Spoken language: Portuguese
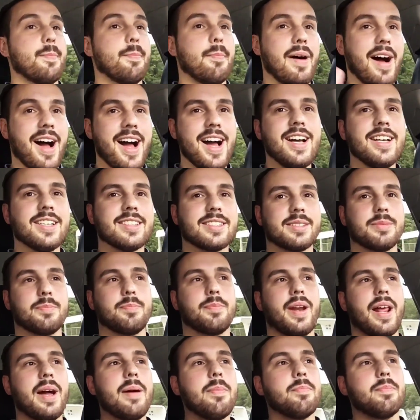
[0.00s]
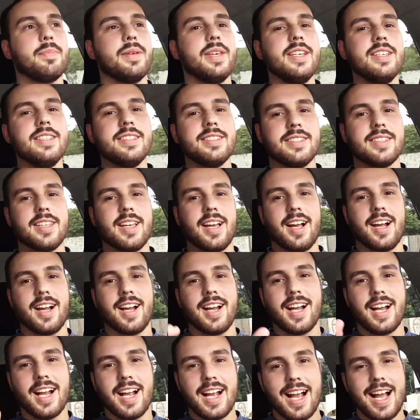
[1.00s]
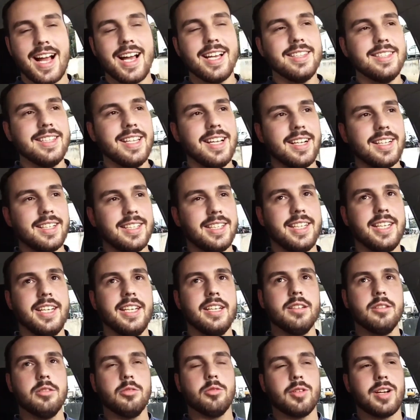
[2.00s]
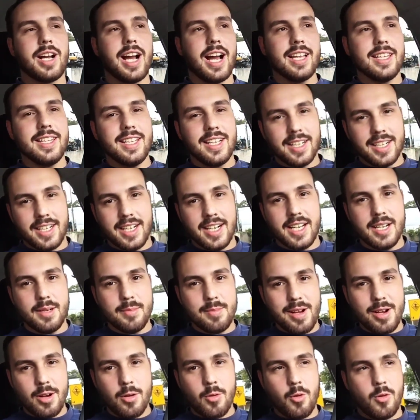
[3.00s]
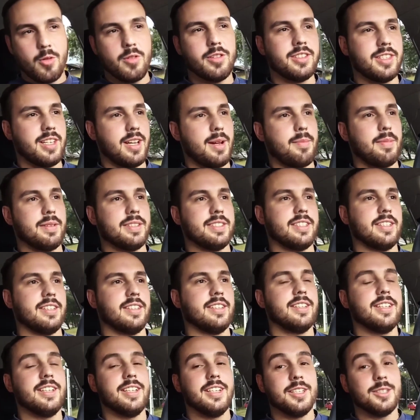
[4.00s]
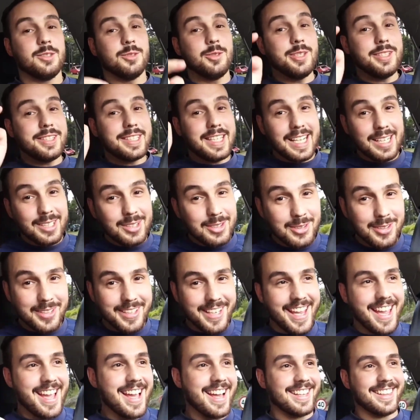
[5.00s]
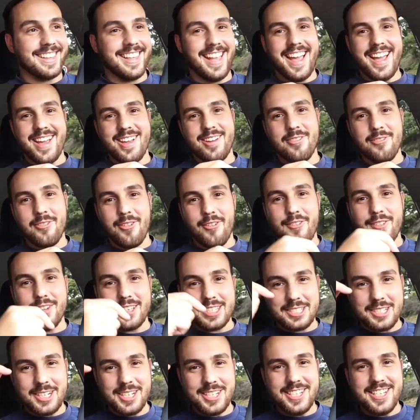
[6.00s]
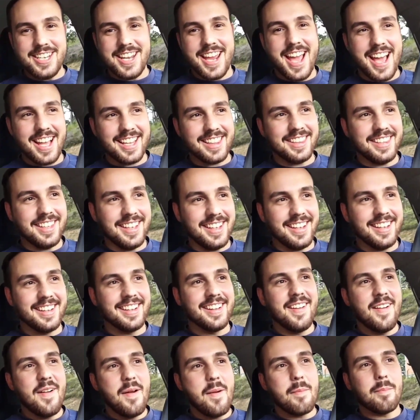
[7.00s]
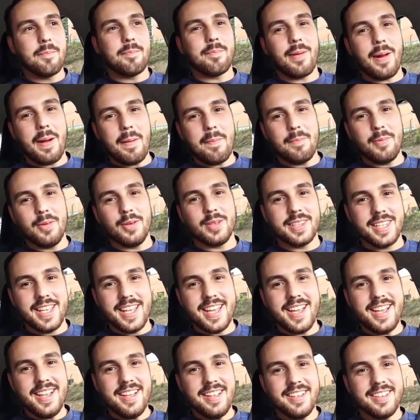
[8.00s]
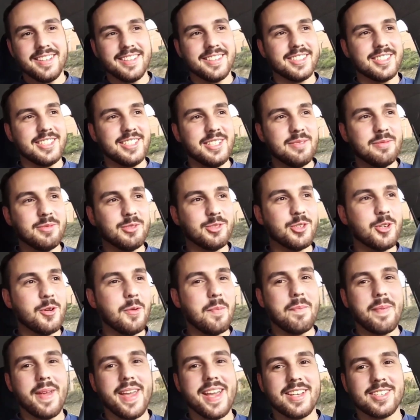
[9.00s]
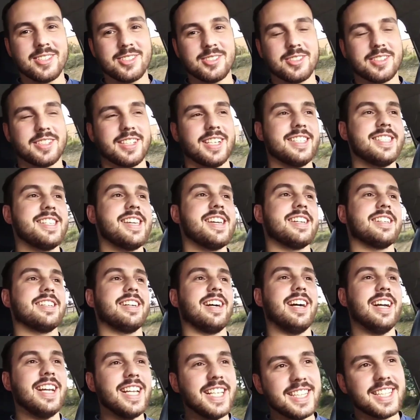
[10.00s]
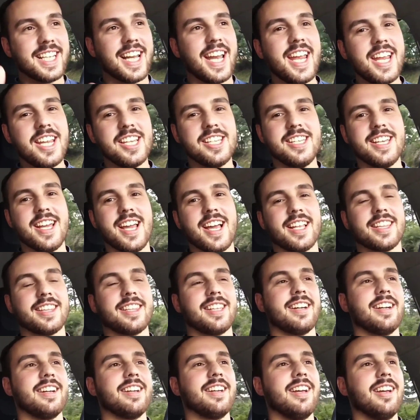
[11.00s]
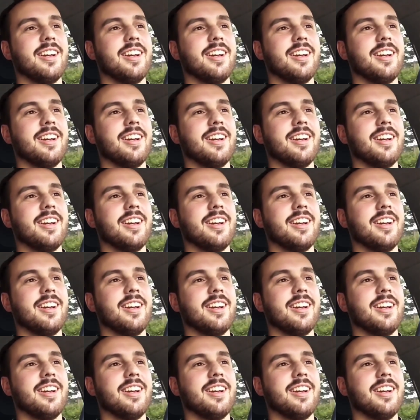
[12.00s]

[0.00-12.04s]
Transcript: Mas para pista, cada quilo, cada grama conta, rapaziada. No entanto que até eu vou fazer dieta para poder diminuir o peso. Quer dizer, já entrei em dieta.